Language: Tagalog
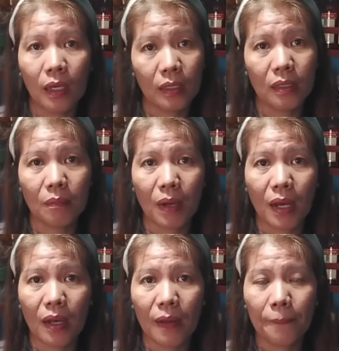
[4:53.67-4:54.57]

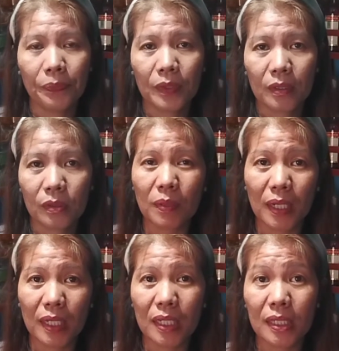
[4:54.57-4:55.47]
Diba?
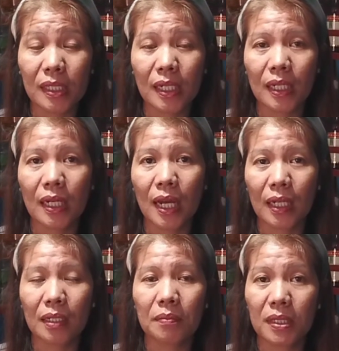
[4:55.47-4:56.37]
Sobrang inis na nga ng
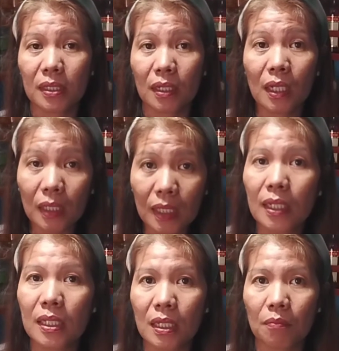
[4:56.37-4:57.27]
aking mister, hindi
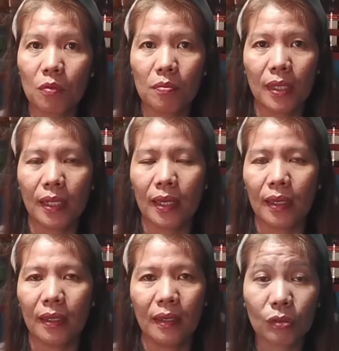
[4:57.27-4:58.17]
na siya bumili.
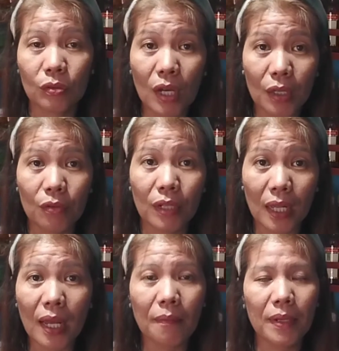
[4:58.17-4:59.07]
So ngayon,
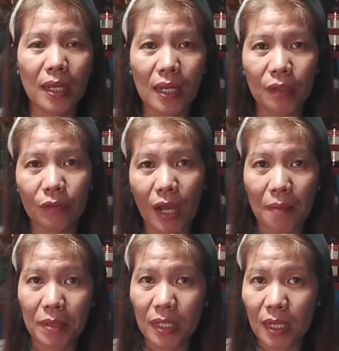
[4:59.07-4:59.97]
11 na lang yung
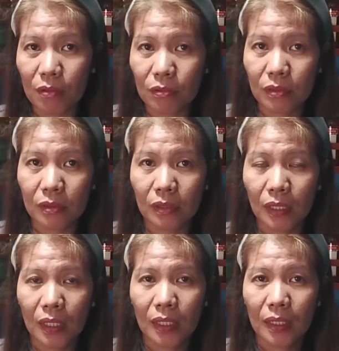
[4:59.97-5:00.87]
aming galon
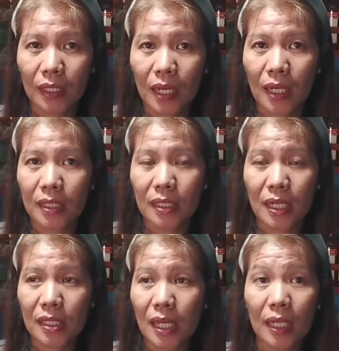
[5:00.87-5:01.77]
na
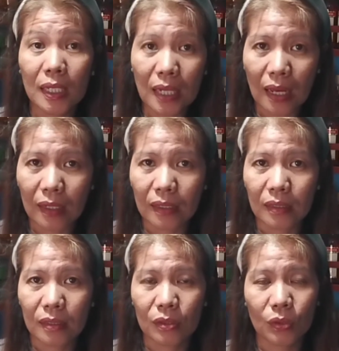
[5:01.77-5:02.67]
sinasalinan.
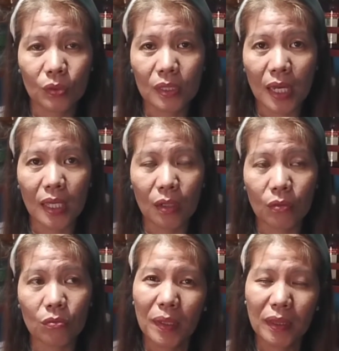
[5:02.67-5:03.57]
So
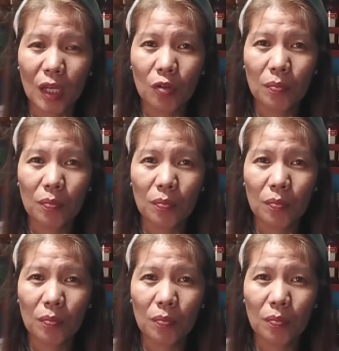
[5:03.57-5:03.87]
sayang, comment down